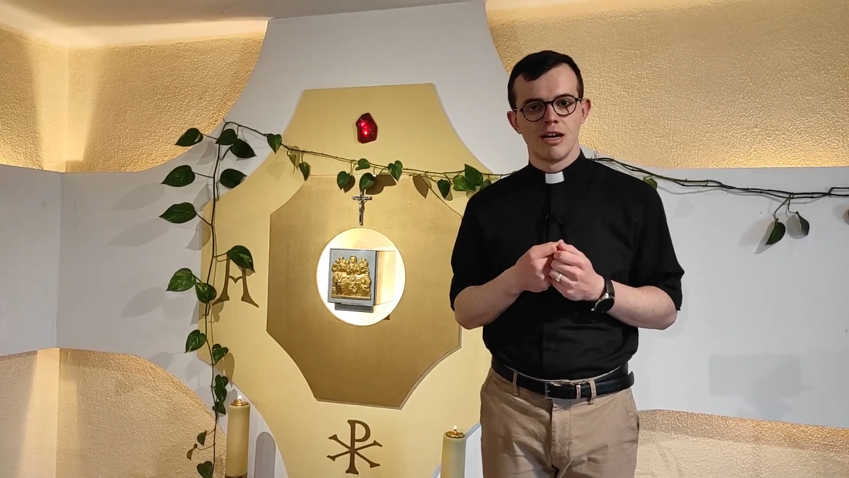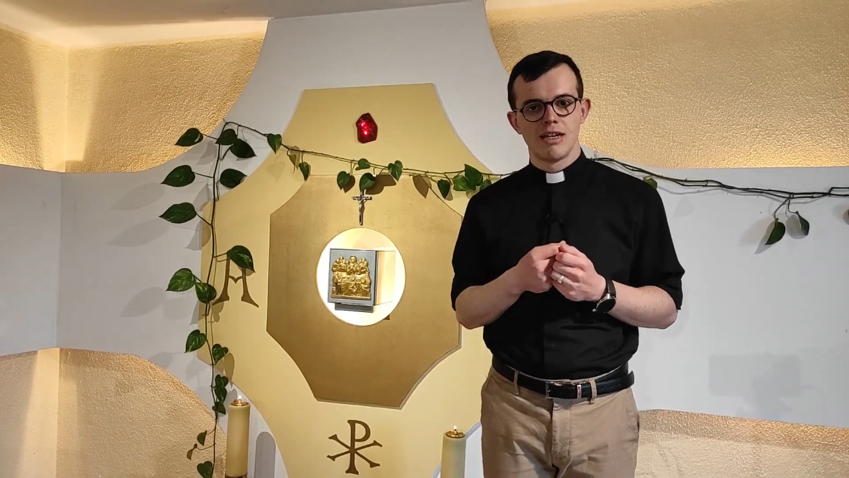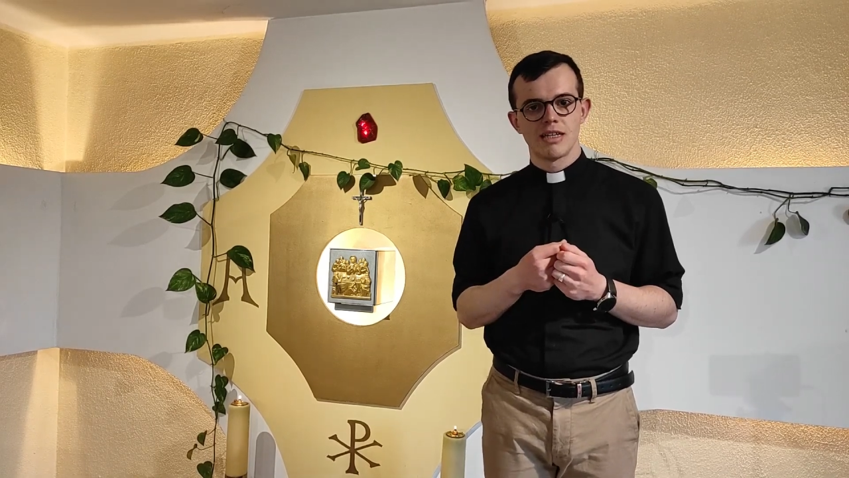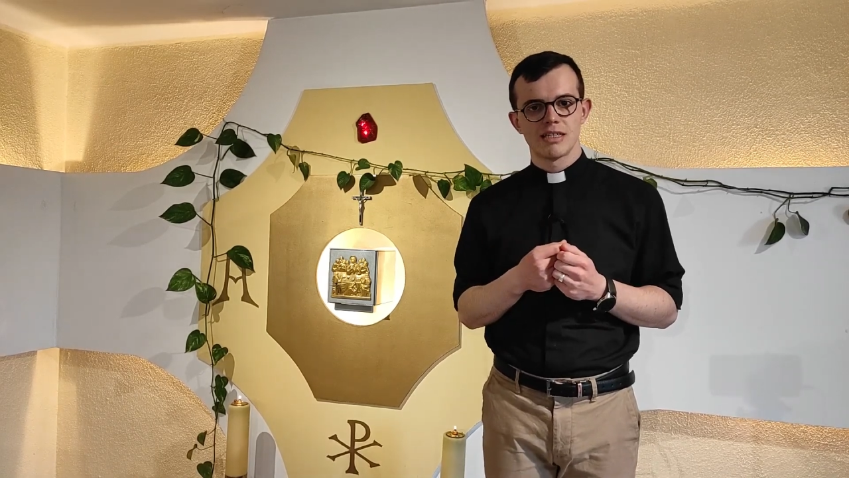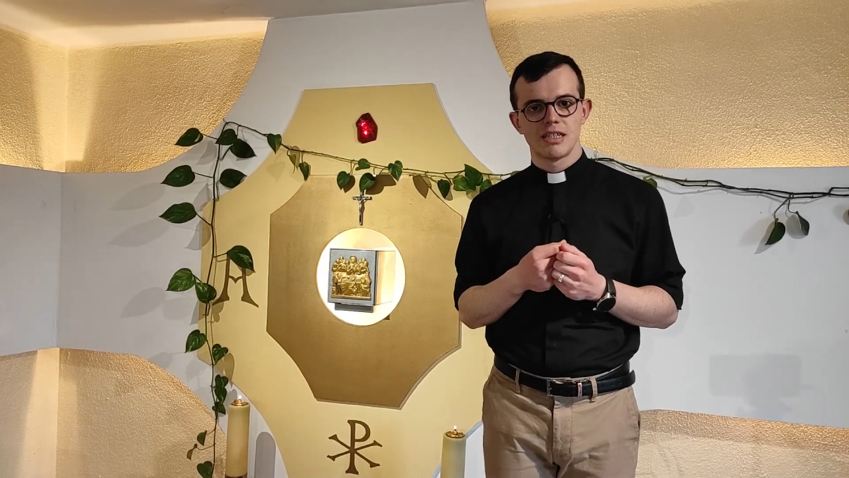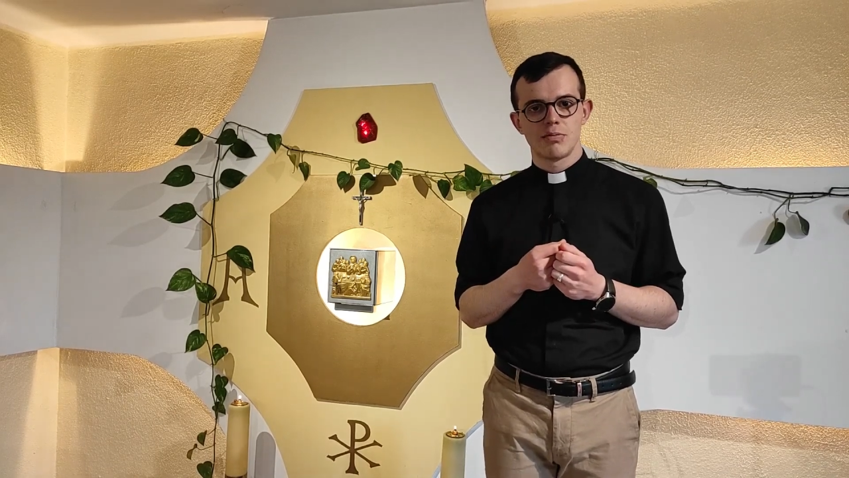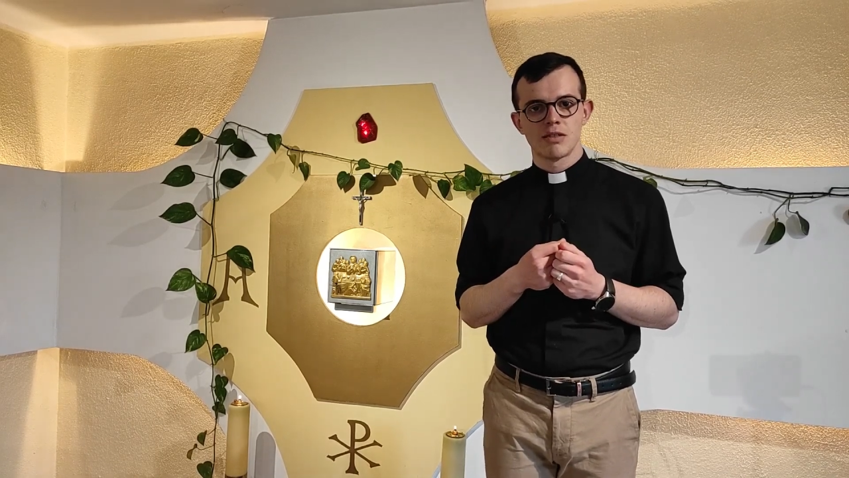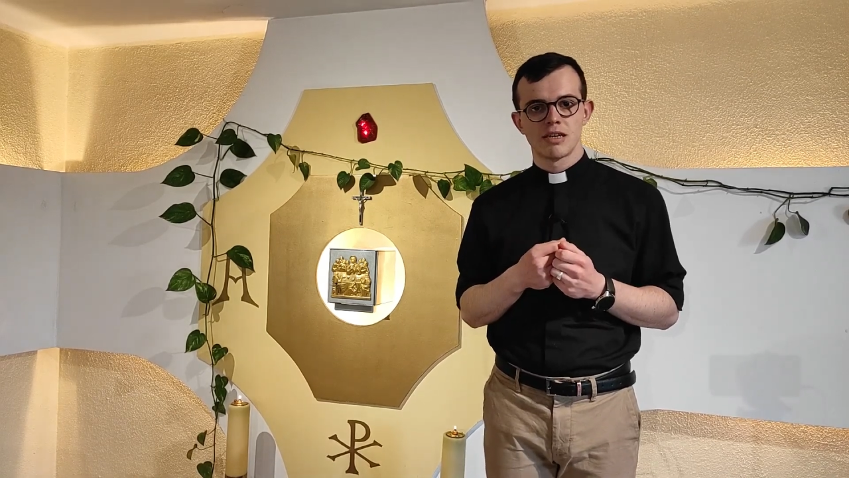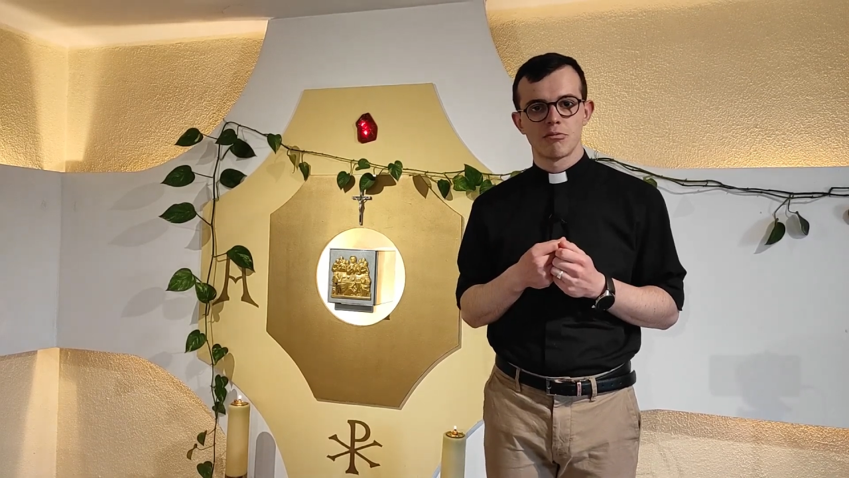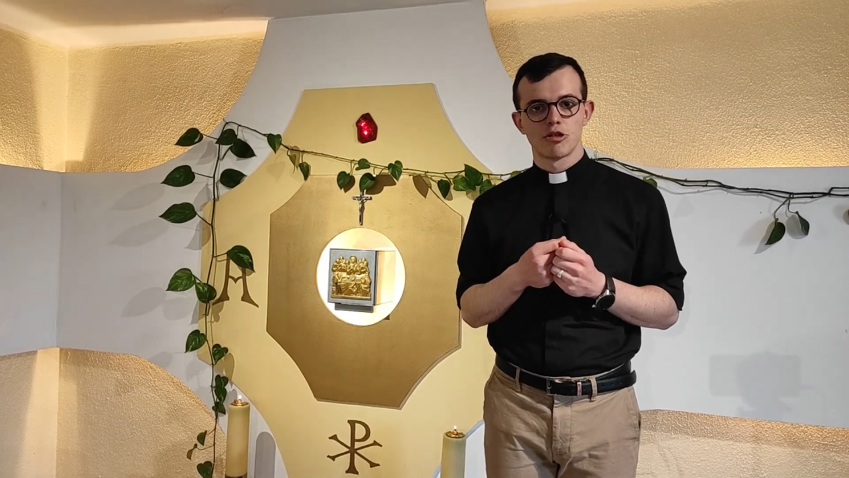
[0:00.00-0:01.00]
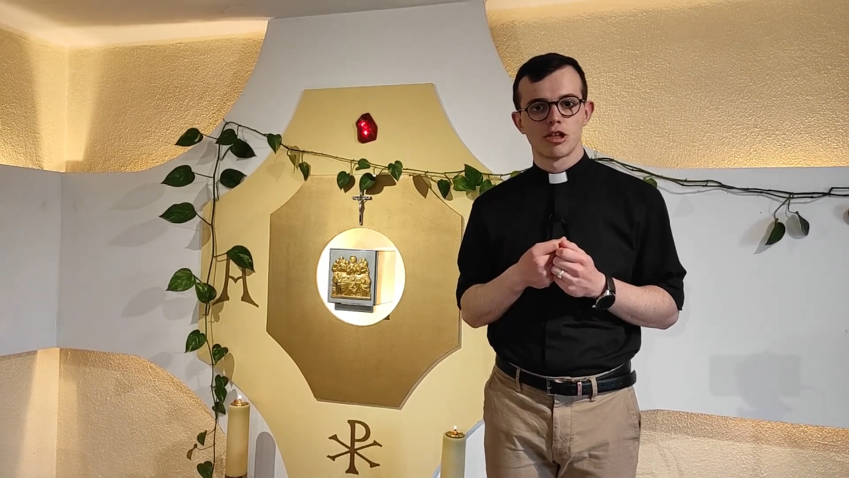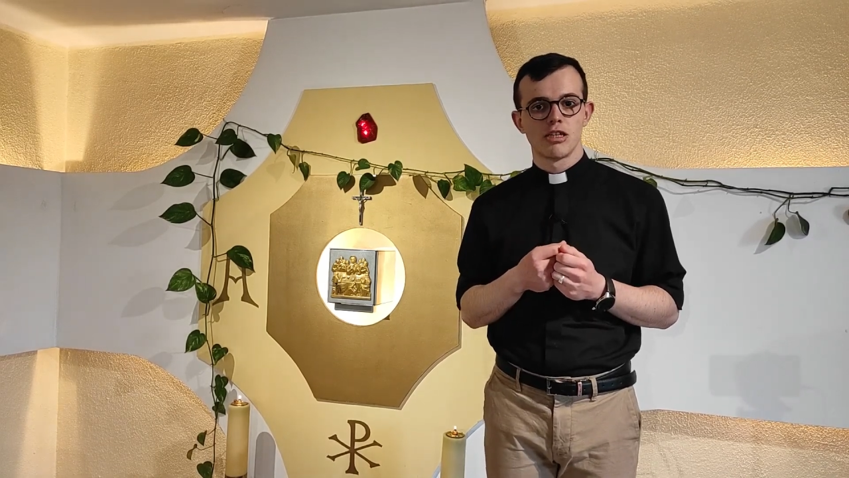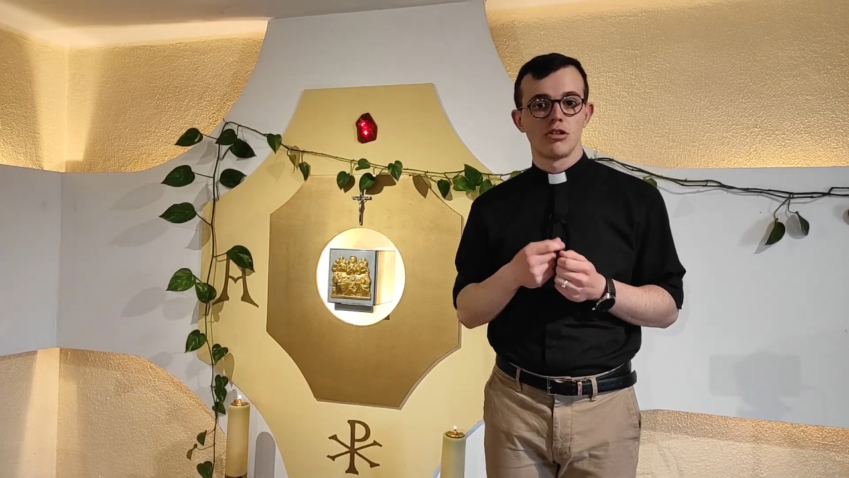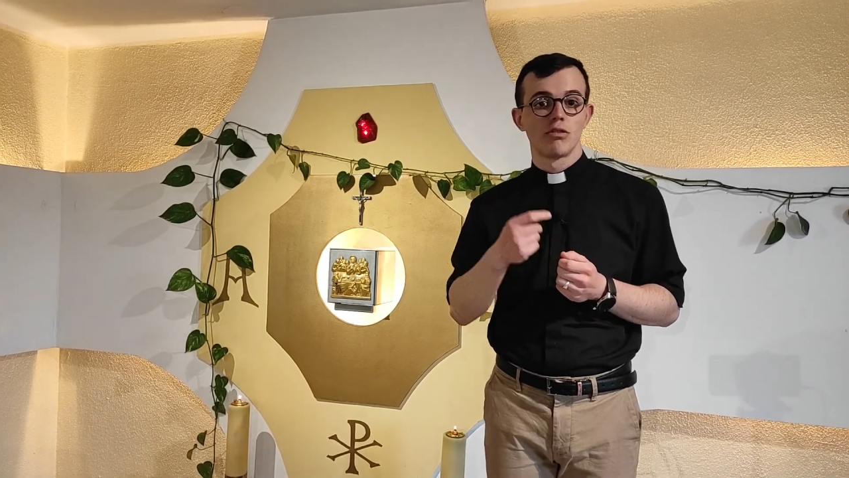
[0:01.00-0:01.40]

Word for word: jesteśmy zaproszeni.